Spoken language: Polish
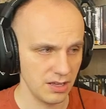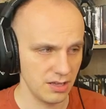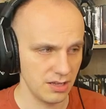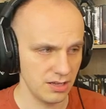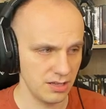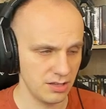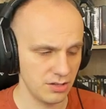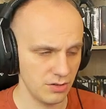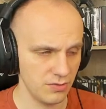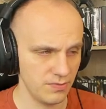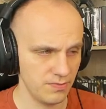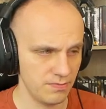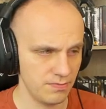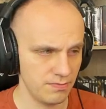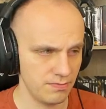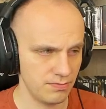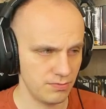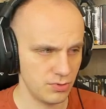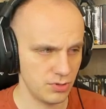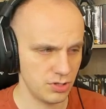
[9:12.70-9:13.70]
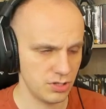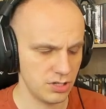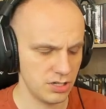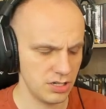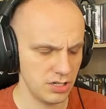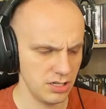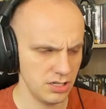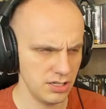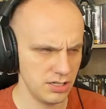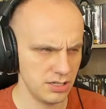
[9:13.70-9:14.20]
I to w
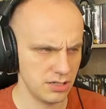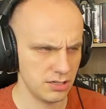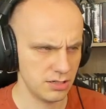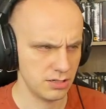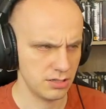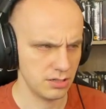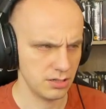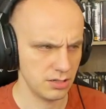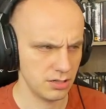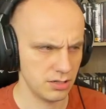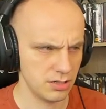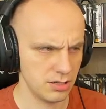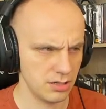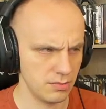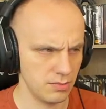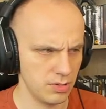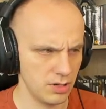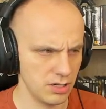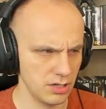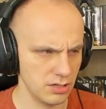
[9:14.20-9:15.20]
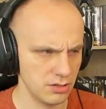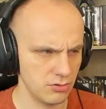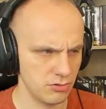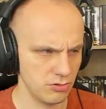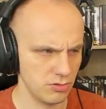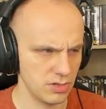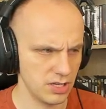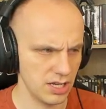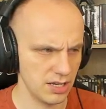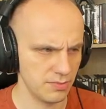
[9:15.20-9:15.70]
wszyscy chyba
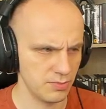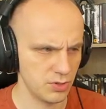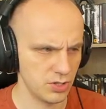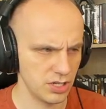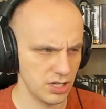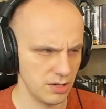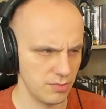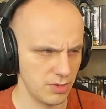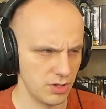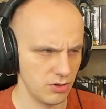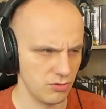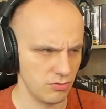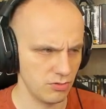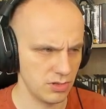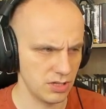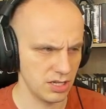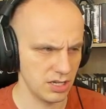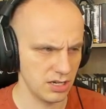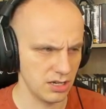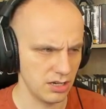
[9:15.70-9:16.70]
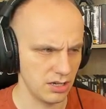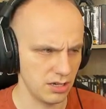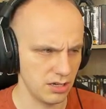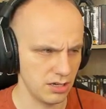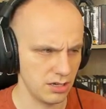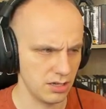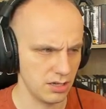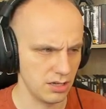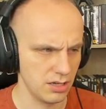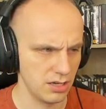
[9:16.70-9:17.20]
tutaj, przynajmniej u tej.
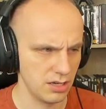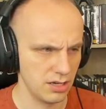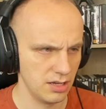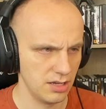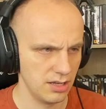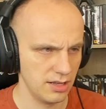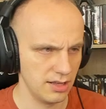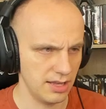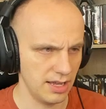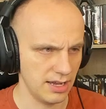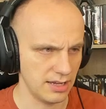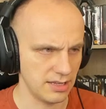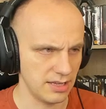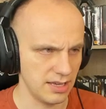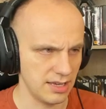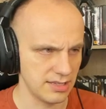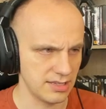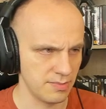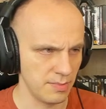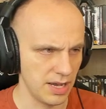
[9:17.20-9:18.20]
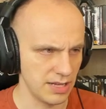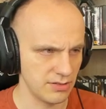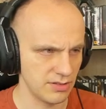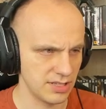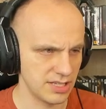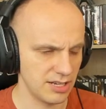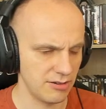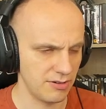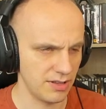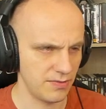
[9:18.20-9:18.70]
Tak jest,
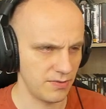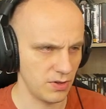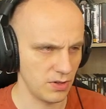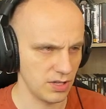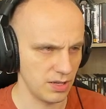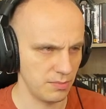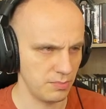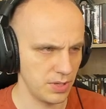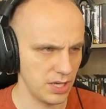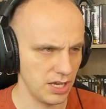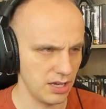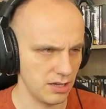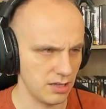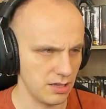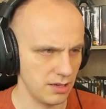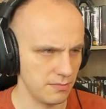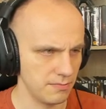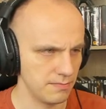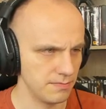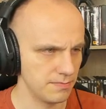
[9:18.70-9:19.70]
Manon załatwiona, pięknie.